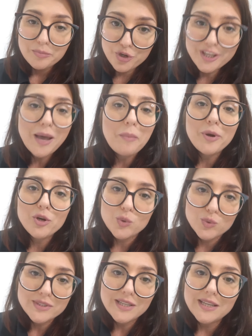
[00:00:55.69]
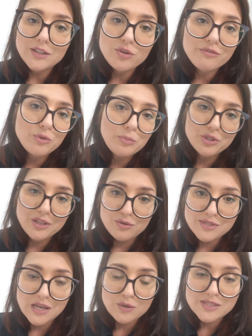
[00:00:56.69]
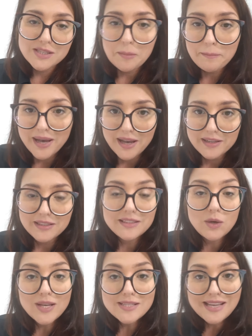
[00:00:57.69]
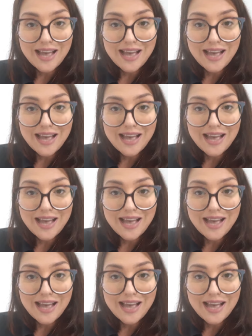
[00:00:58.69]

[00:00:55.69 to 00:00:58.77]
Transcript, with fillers: Porque a pergunta não vou poder usar o somebody. Então essa